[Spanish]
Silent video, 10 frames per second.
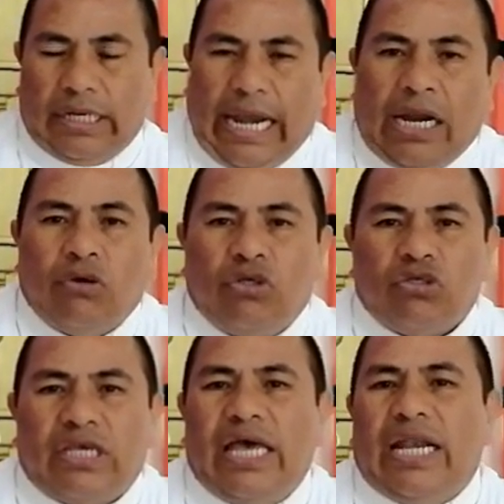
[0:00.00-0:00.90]
Claro,
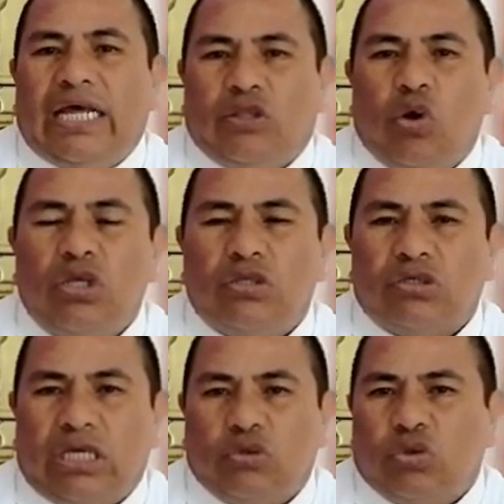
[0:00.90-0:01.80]
ellos quedan
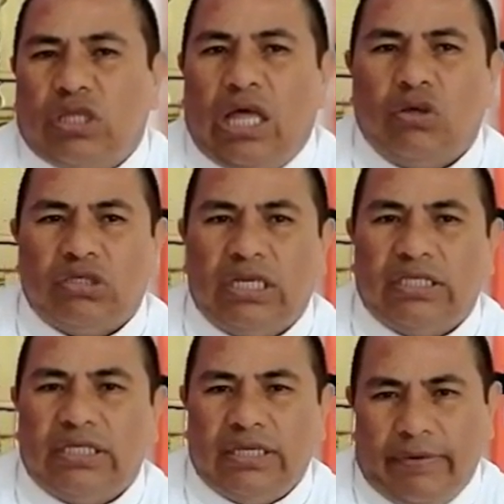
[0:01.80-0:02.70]
atónitos, asustados, y
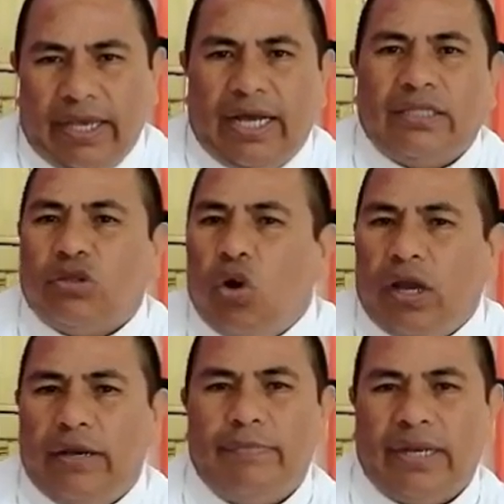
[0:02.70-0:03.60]
les dice, vengan,
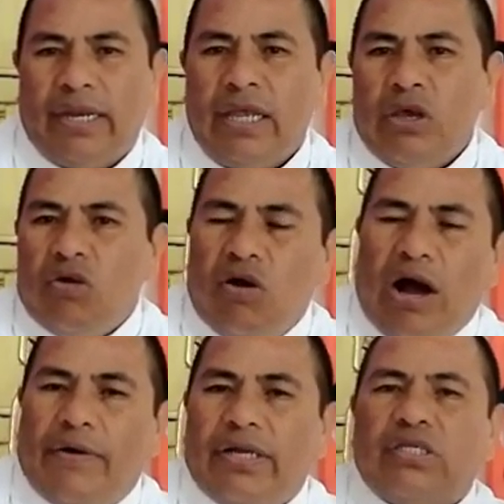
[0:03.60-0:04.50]
tóquenme,
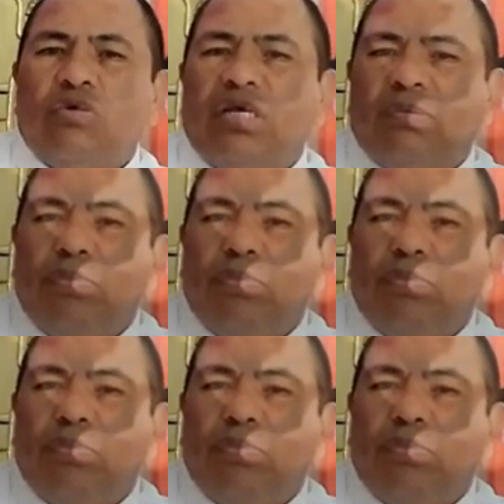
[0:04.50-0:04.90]
a ver si un